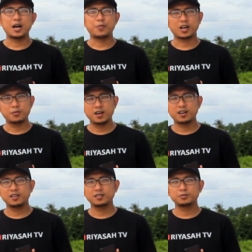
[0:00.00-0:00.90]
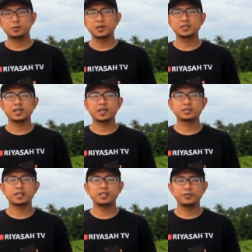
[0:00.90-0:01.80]
Apa kabar pemirsa
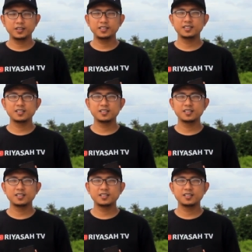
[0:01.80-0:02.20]
Riasah TV,